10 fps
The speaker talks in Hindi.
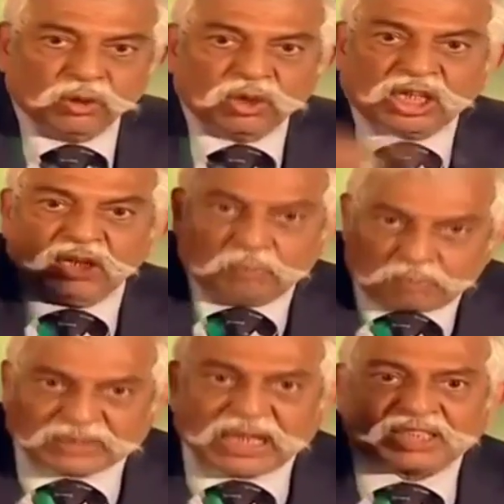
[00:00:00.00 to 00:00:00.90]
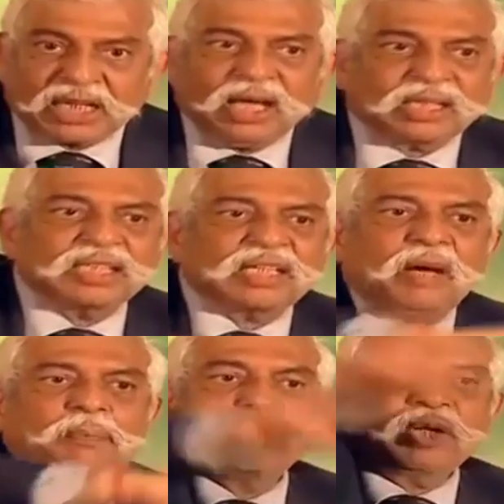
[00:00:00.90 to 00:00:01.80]
क्योंकि पता चला कि
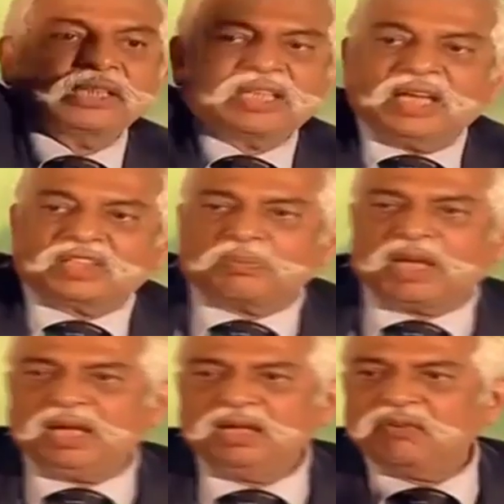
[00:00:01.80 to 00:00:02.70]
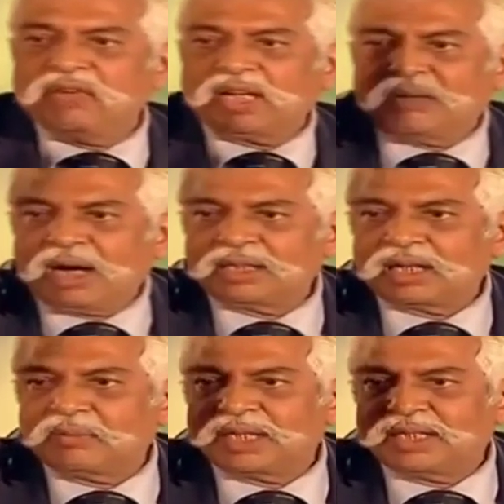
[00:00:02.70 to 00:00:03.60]
साहब पूरे देश में विंग
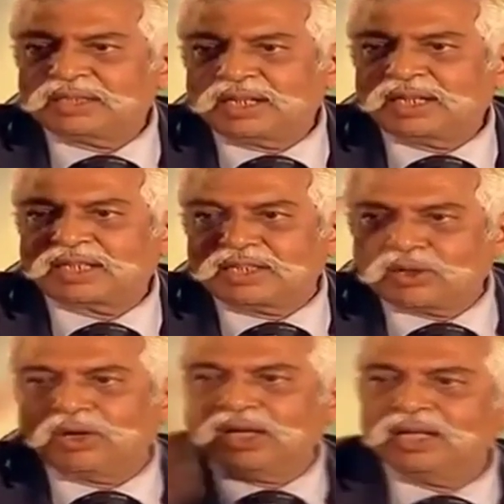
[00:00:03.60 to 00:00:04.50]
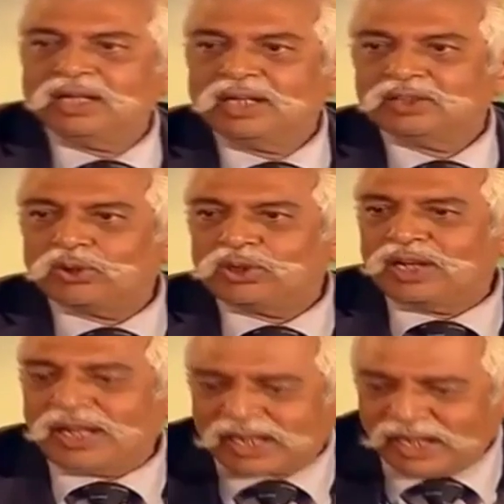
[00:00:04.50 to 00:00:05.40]
कमांडर अभिनंदन एक हीरो है तो
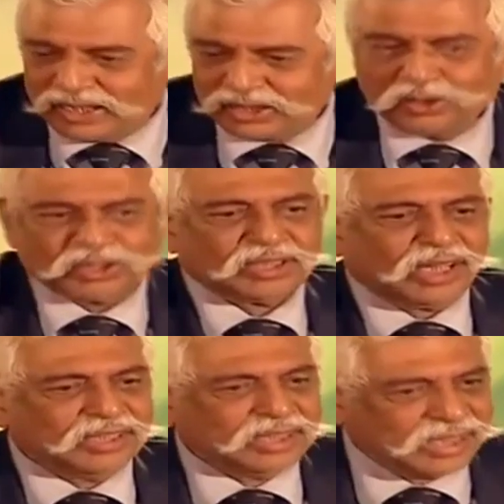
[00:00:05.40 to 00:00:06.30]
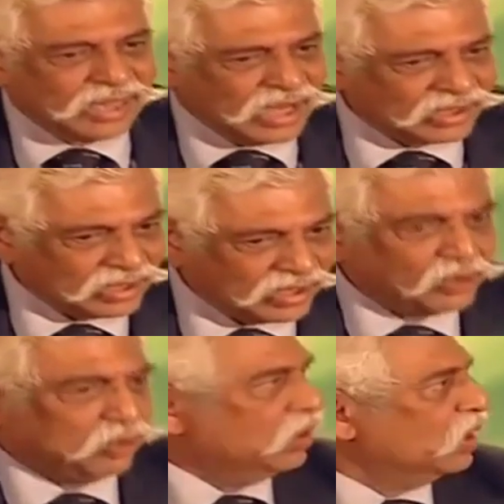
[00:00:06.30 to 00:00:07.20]
इन्होंने कहा हिंदुस्तान की नाक
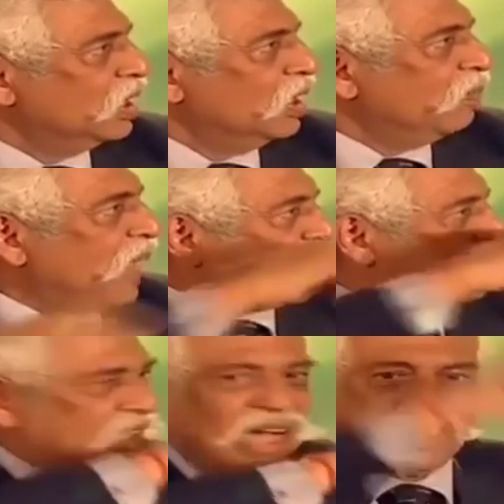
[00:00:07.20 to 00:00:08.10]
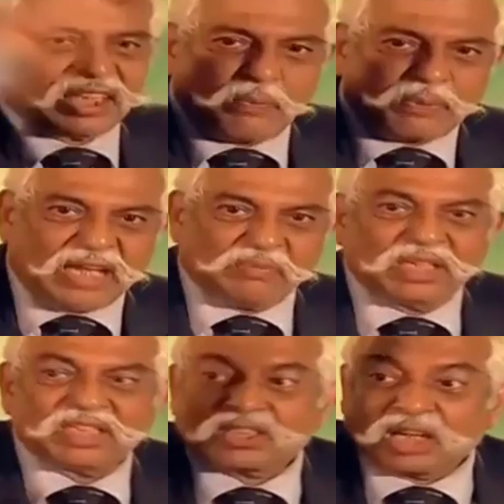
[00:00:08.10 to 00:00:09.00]
रगड़ो पाकिस्तान के प्राइम
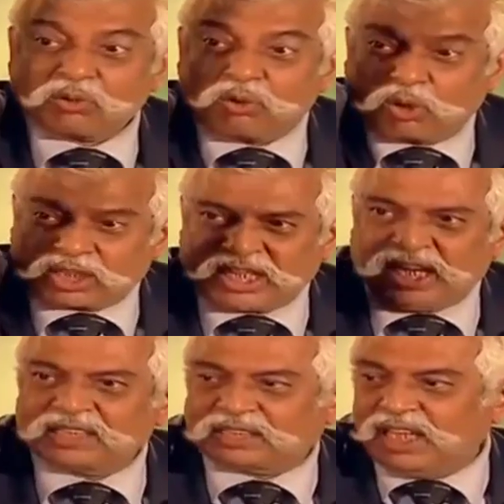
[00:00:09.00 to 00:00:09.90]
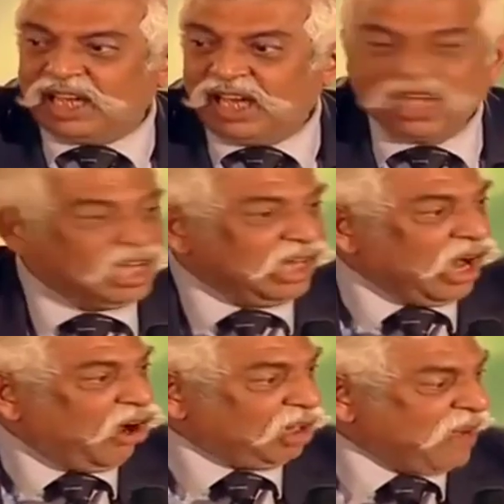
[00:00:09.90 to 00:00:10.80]
मिनिस्टर उड़ के आते हैं
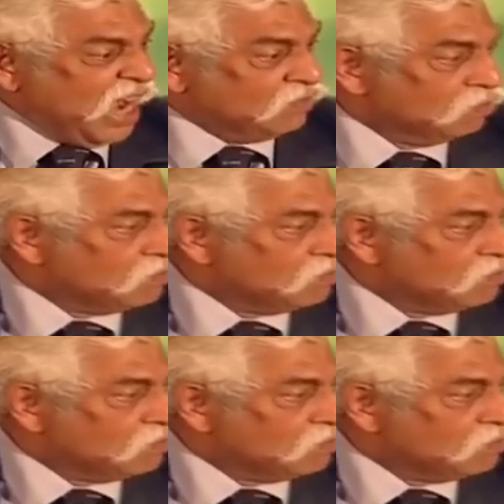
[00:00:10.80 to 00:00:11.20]
लाहौर में